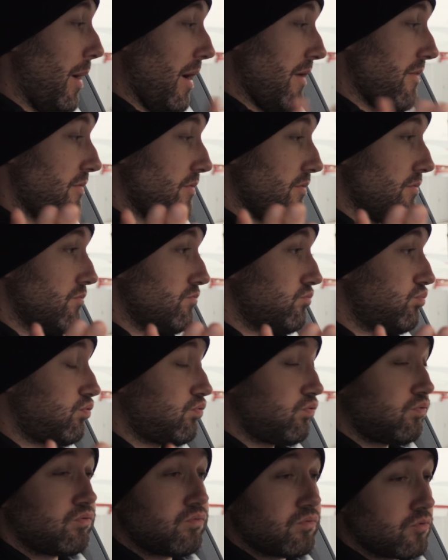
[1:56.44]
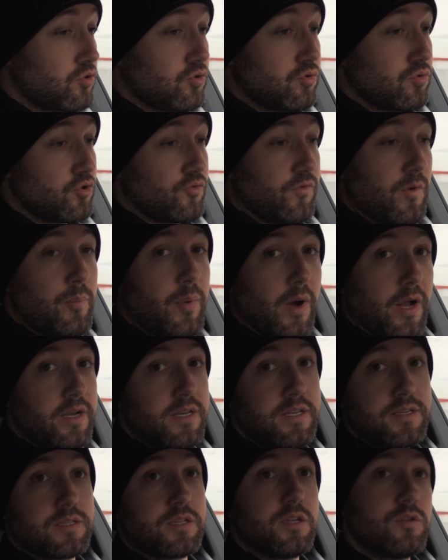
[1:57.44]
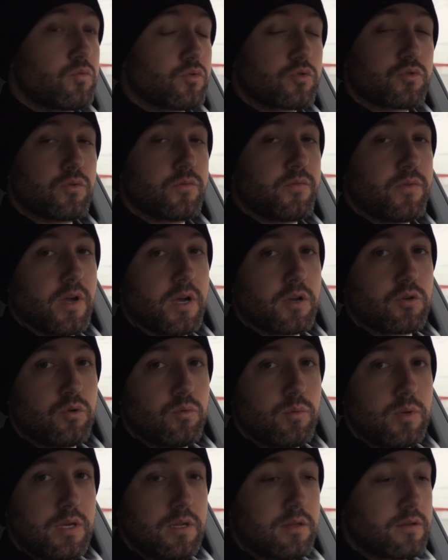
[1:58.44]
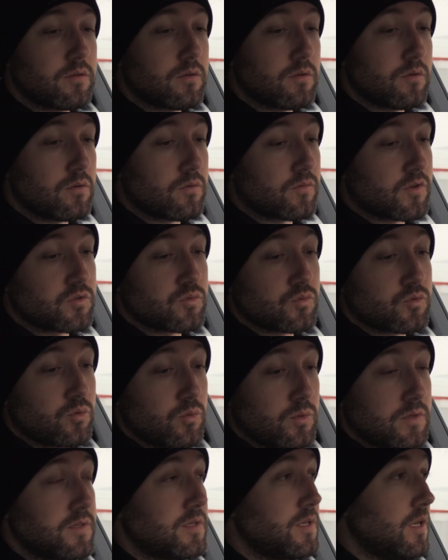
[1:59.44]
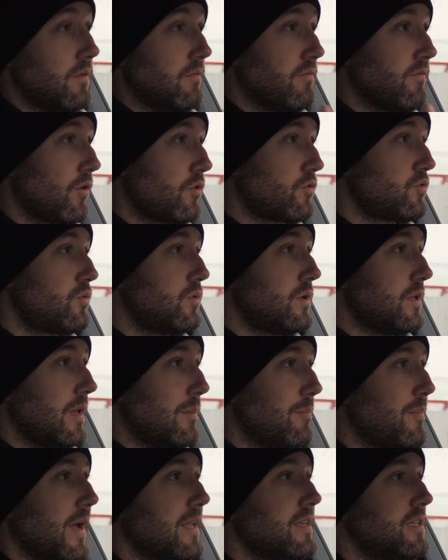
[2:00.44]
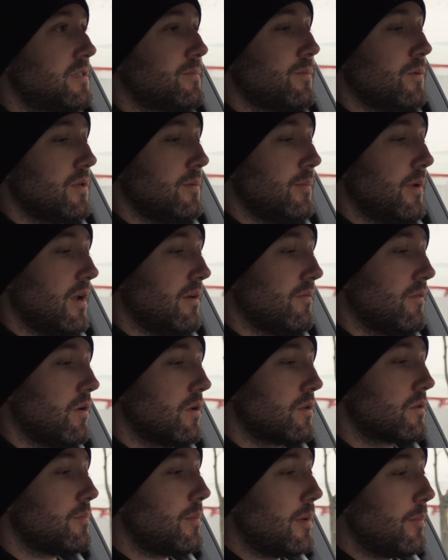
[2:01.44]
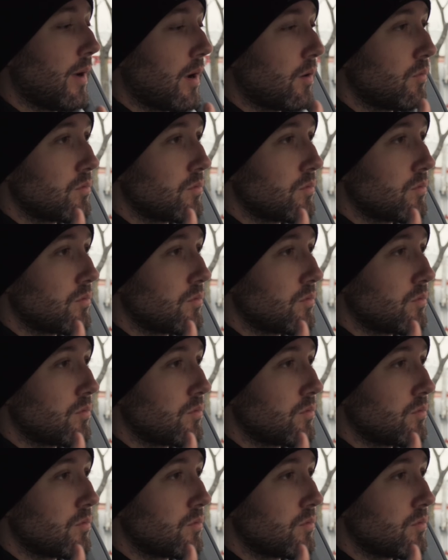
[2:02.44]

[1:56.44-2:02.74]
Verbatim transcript: bref, je ne vais pas lister tout ce que fait un Q8. Euh, de toute façon, celui-ci est vendu, il n'est pas disponible à la vente. Mais par